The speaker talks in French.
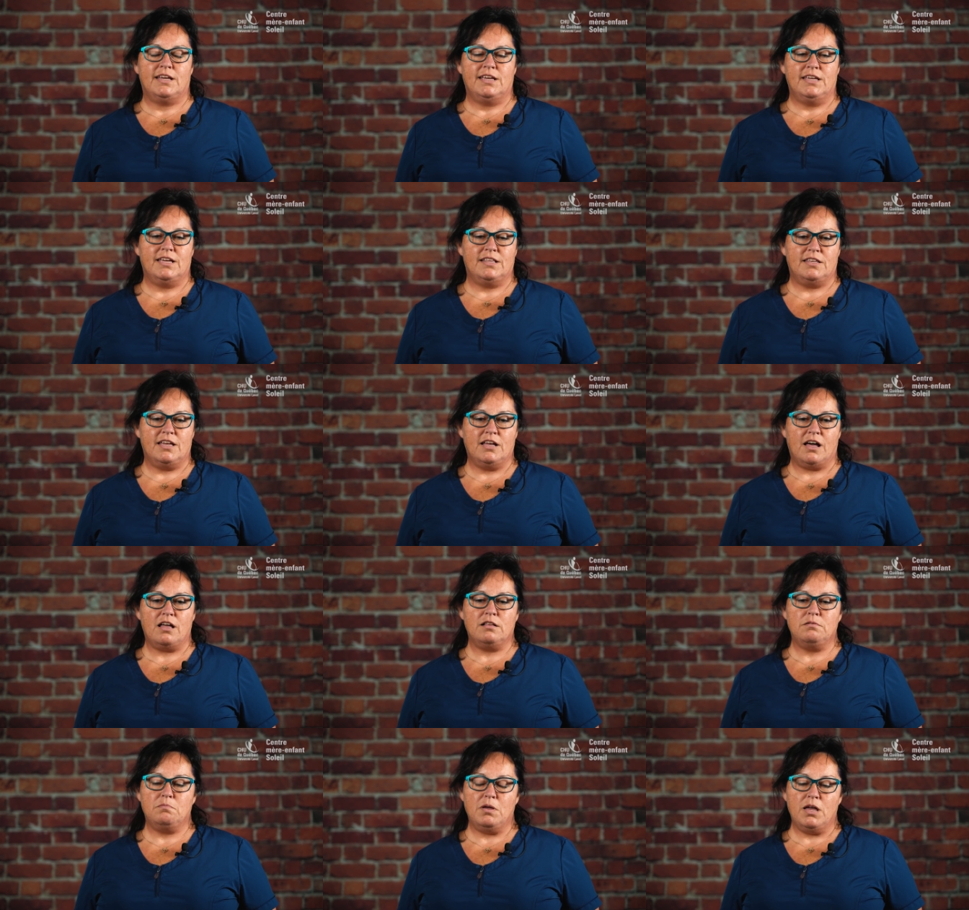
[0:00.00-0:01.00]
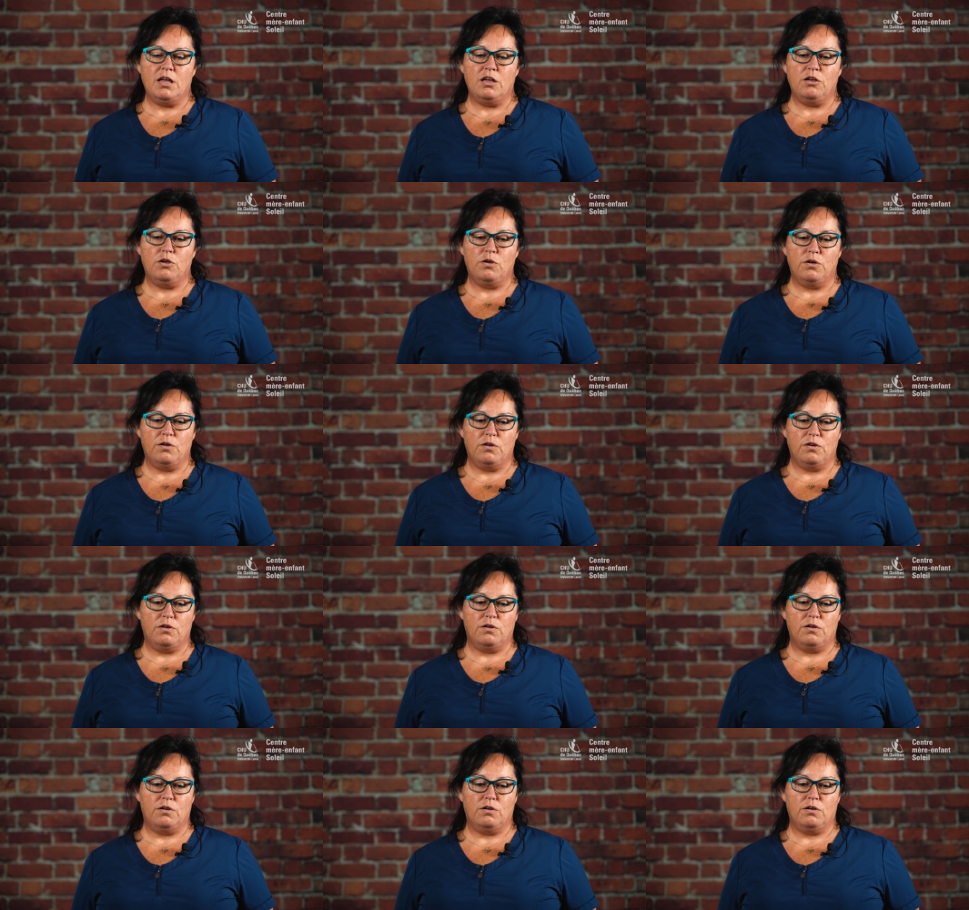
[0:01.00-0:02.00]
qui était grandement,
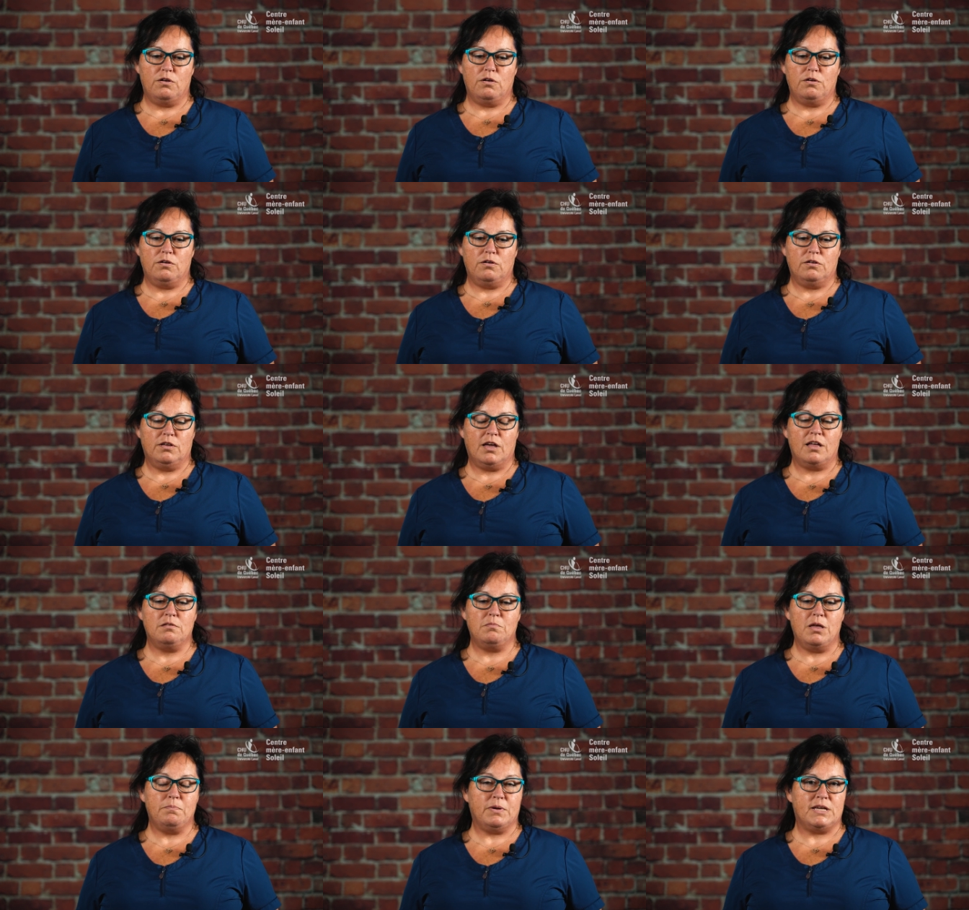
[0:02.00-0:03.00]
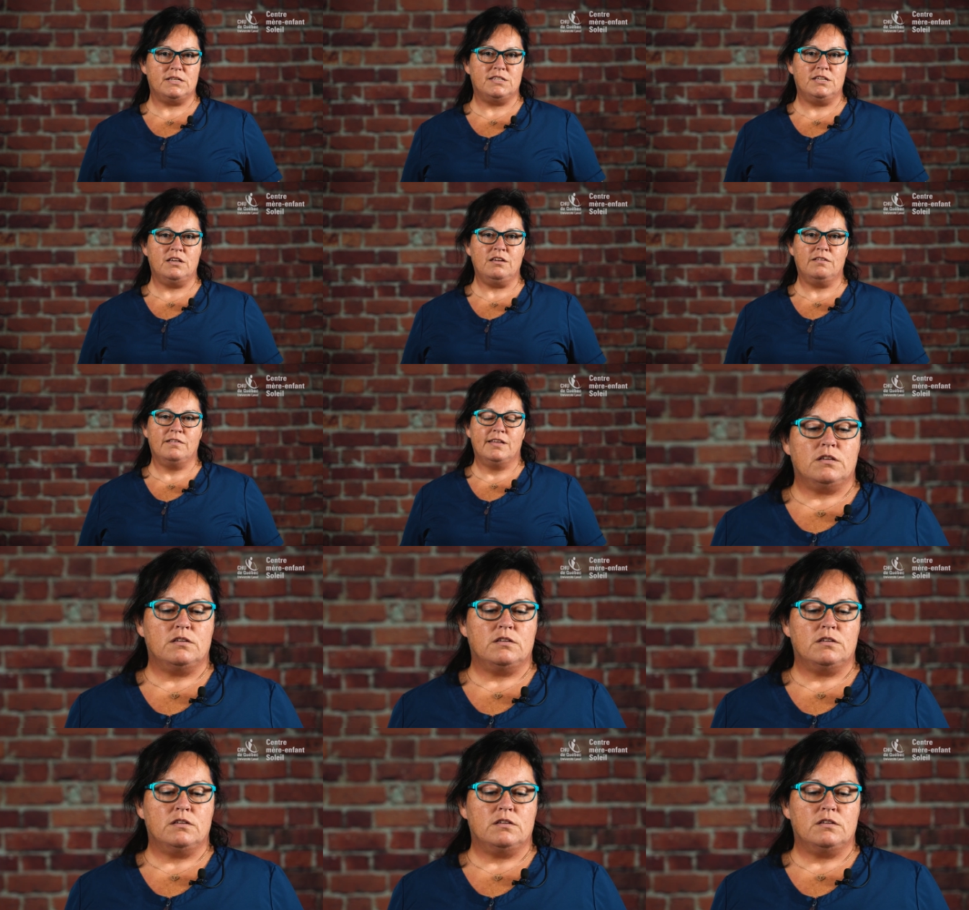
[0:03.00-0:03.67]
euh, grandement apprécié.